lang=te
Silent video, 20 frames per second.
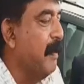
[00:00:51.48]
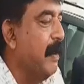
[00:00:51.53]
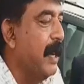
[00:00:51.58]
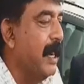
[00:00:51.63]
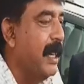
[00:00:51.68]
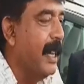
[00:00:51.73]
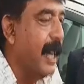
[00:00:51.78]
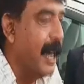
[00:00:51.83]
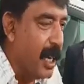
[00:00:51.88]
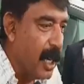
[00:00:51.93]
మడత
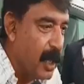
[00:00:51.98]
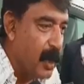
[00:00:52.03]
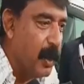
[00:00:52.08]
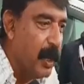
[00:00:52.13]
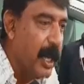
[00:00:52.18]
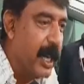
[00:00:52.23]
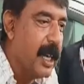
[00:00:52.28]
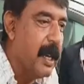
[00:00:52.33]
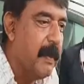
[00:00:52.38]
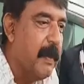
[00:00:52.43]
పెట్టి
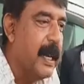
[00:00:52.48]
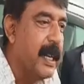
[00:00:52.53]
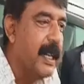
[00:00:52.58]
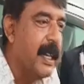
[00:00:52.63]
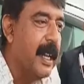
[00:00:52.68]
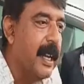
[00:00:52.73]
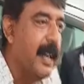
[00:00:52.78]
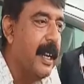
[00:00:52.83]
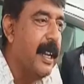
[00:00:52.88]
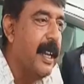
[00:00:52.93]
ఎక్కడితో ఎక్కడ
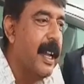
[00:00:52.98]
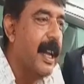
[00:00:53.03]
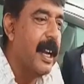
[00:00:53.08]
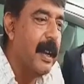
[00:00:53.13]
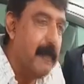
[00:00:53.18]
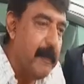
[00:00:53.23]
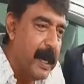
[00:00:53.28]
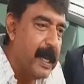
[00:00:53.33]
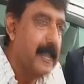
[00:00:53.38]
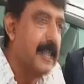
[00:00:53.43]
పెట్టాలంటే
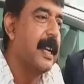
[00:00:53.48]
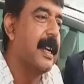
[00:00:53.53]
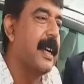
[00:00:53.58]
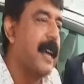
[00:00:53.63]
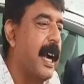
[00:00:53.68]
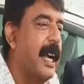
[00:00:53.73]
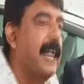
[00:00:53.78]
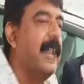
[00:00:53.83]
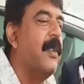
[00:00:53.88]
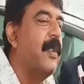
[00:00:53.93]
అక్కడ పెడతా
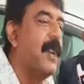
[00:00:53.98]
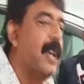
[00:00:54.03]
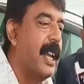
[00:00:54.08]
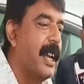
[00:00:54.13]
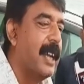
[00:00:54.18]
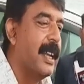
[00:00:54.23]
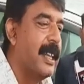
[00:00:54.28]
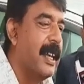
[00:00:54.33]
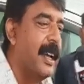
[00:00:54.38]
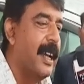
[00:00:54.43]
ఖాళీ
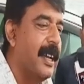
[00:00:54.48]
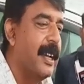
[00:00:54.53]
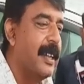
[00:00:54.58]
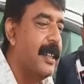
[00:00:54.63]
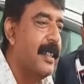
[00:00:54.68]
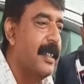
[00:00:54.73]
ఉండాలి కదా